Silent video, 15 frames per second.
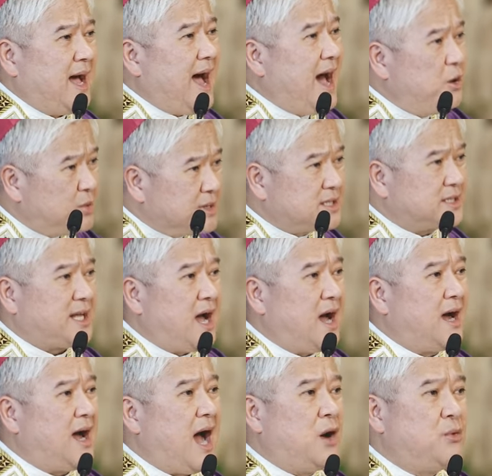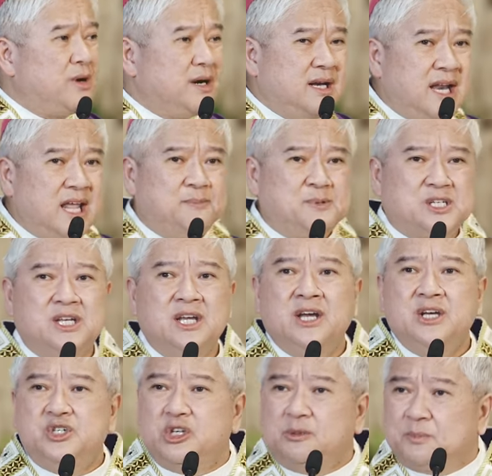Our tongue, our lips
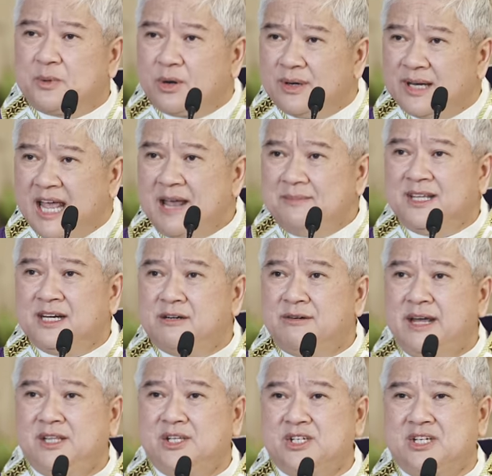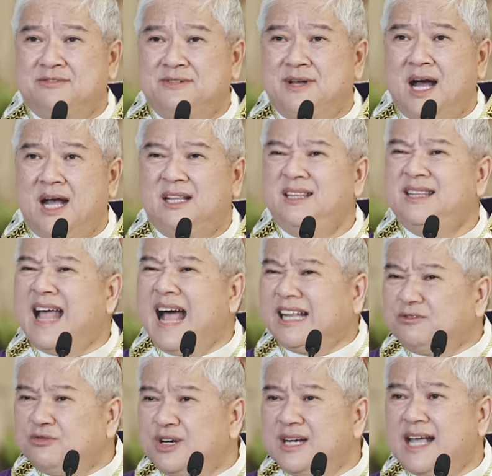should proclaim the greatness of God,
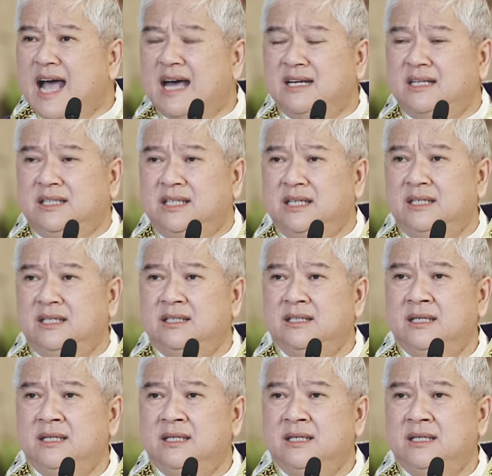not vulgarity,